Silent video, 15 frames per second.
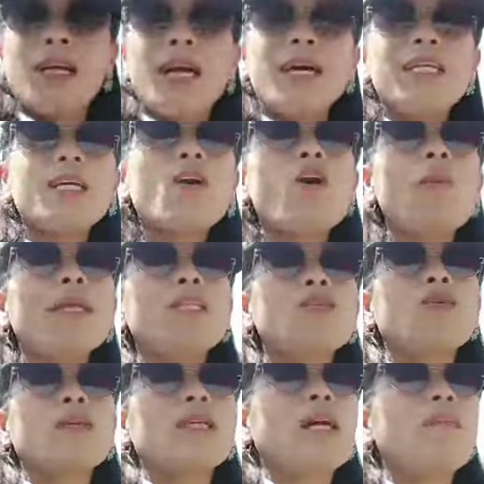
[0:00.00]
อันนี้คงเป็น
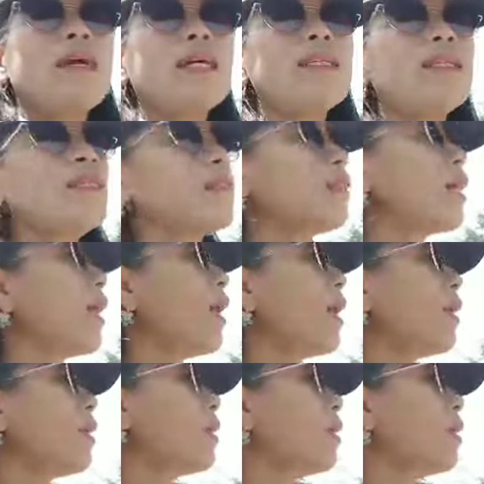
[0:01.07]
จุดเดียวมั้งนะคะ